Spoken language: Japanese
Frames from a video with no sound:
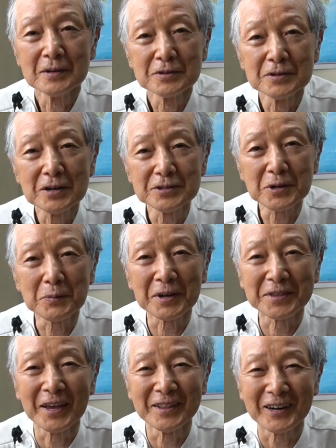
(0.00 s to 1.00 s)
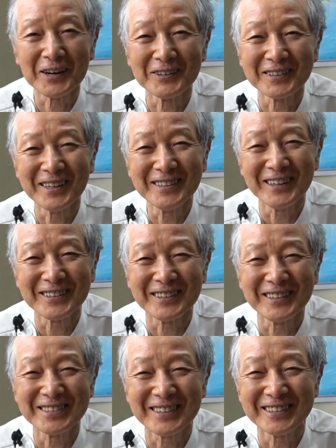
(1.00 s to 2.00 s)
何喋ってんのか分かんなく
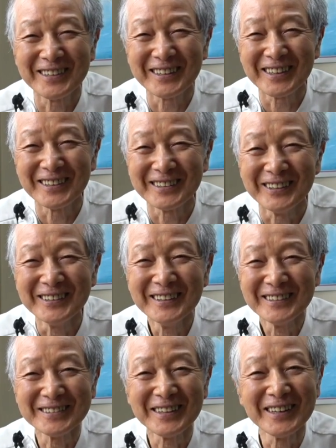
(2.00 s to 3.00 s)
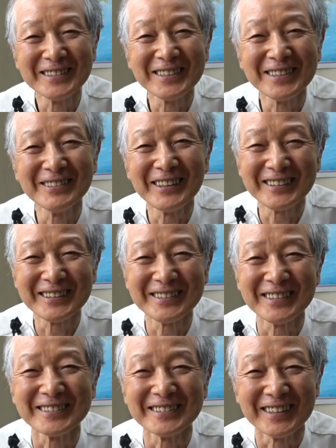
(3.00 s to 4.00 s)
なっちゃったけれど、断食の話
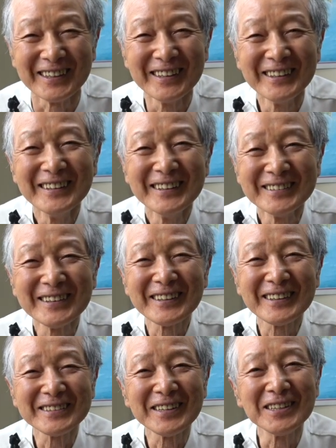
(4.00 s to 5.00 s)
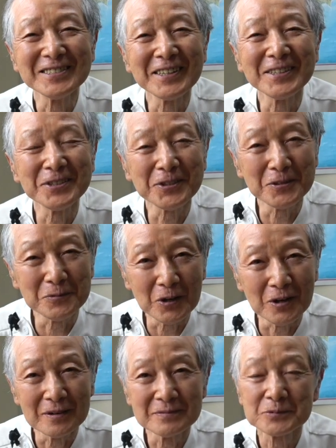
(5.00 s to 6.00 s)
ですね。だから断食中
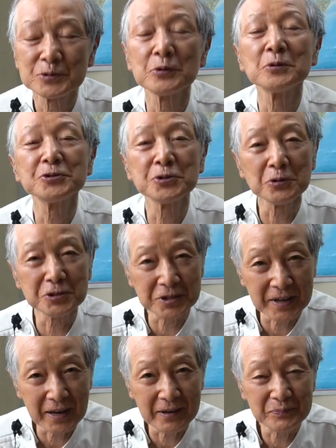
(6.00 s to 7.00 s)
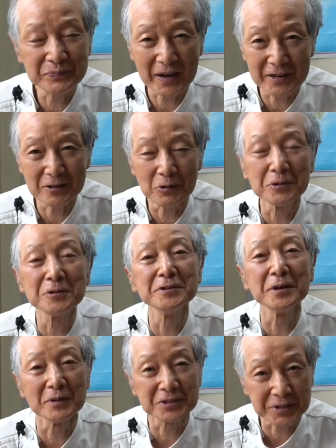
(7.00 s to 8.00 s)
もその調子で、はい、泳い
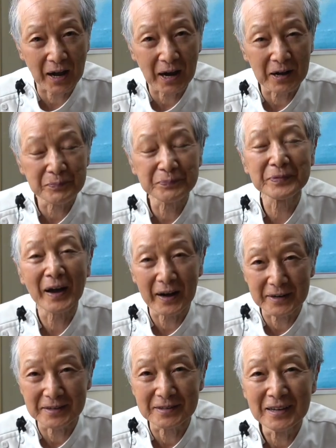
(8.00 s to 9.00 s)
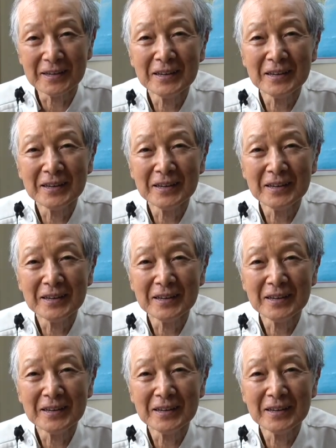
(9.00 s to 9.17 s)
でました。はい。